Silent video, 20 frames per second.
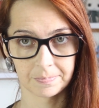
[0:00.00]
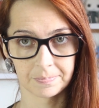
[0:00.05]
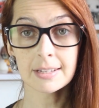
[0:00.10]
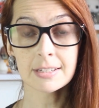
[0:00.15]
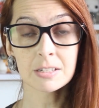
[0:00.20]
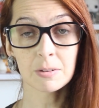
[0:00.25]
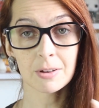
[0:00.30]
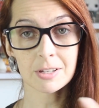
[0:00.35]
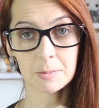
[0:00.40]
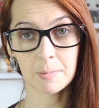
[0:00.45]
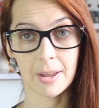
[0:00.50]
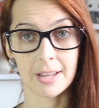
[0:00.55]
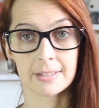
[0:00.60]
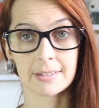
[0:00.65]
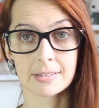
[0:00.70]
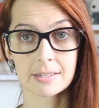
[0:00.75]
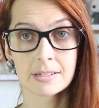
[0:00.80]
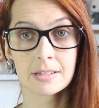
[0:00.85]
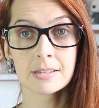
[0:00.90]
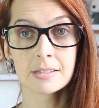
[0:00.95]
O que são as
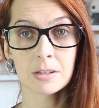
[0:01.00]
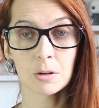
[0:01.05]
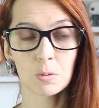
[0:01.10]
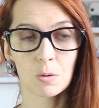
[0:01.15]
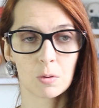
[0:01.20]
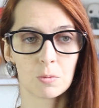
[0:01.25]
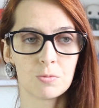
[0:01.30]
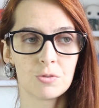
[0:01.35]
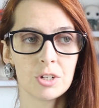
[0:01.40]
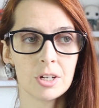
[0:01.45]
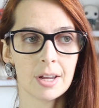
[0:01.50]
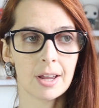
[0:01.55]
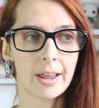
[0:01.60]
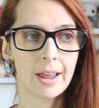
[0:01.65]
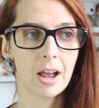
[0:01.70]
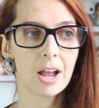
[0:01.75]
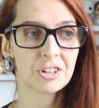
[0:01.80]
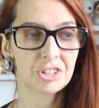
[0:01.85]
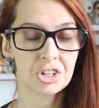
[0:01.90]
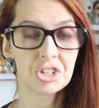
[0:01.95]
metas? São onde
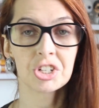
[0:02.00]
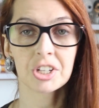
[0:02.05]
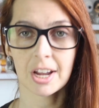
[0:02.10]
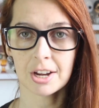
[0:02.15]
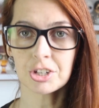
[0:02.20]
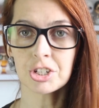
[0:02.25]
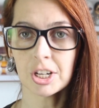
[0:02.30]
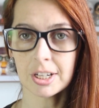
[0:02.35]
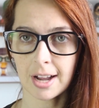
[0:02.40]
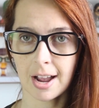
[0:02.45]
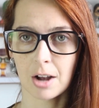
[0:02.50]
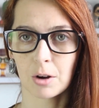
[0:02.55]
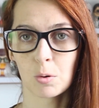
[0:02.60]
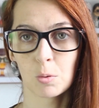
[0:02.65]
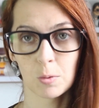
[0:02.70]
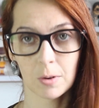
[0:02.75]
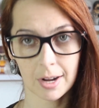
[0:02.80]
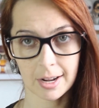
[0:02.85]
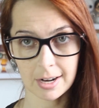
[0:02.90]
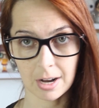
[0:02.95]
a gente quer chegar
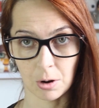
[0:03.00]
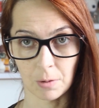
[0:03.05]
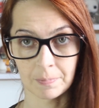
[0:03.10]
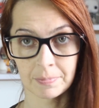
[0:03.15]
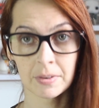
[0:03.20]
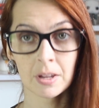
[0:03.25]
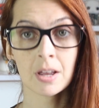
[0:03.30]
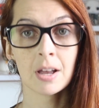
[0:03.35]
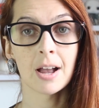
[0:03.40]
com o canal.